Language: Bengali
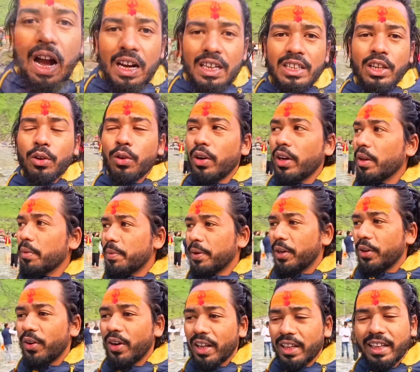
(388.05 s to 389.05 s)
আশা করি
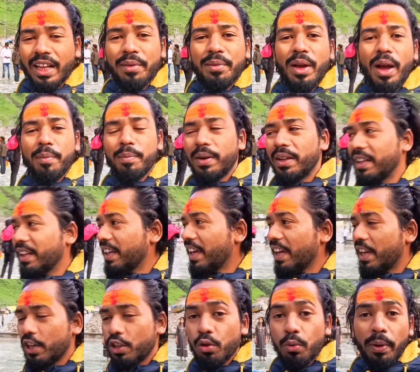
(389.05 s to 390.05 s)
ভিডিওটাতে আমি
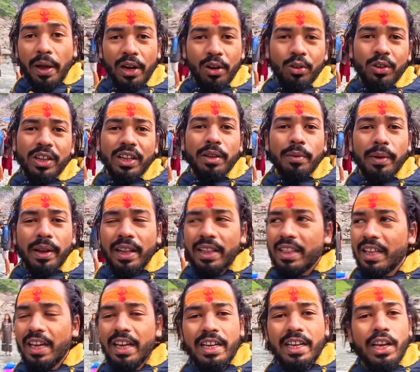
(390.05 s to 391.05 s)
আপনাদেরকে কিছু ভ্যালু দিতে
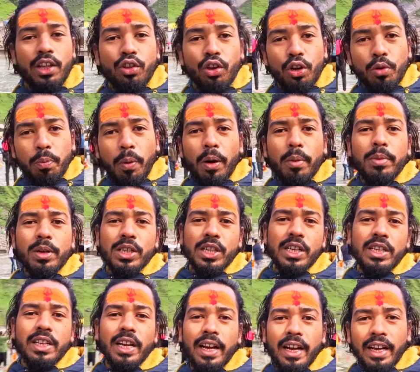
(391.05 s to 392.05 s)
পেরেছি কিছু
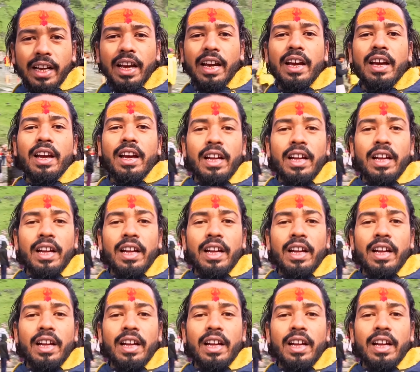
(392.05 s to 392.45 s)
ইনফরমেশন যেটাকে